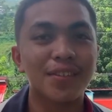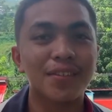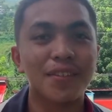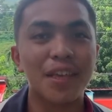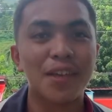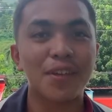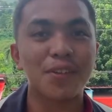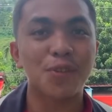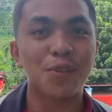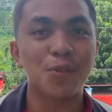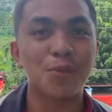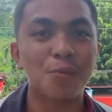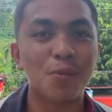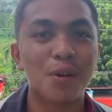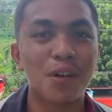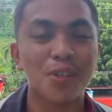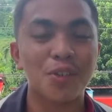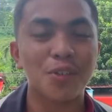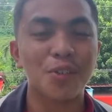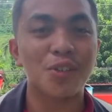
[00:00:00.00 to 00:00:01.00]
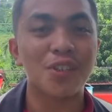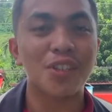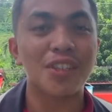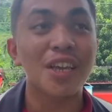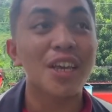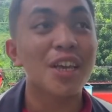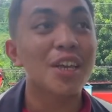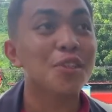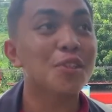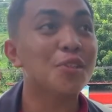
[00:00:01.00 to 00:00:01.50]
So thank you so much to,
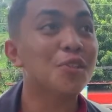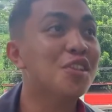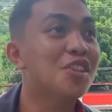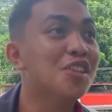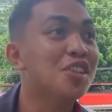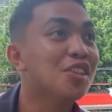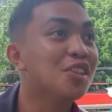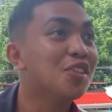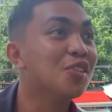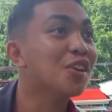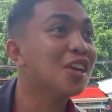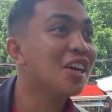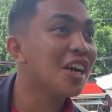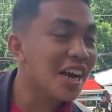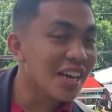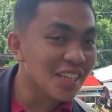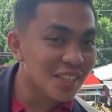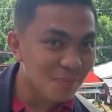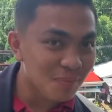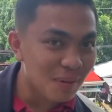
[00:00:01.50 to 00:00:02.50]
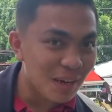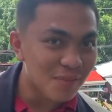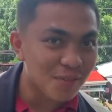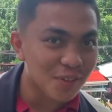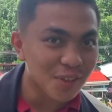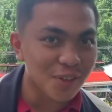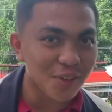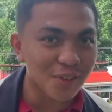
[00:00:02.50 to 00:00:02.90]
to, to her husband for